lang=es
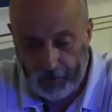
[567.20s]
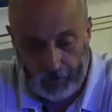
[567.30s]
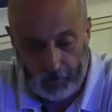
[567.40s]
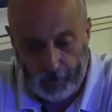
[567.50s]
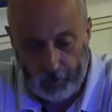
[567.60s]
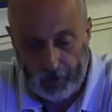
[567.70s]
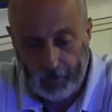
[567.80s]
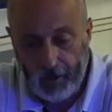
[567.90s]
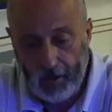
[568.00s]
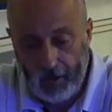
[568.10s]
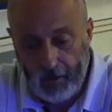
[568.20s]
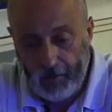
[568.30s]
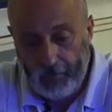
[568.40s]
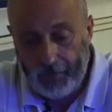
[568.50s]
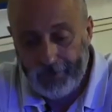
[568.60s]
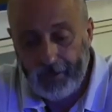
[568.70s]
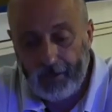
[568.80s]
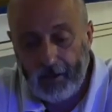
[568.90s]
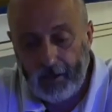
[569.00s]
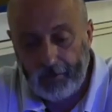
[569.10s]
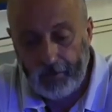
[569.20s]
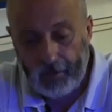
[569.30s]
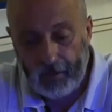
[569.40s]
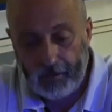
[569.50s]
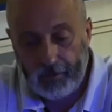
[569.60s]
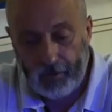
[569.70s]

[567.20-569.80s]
a ti, Manuel. Esta es la grandeza de este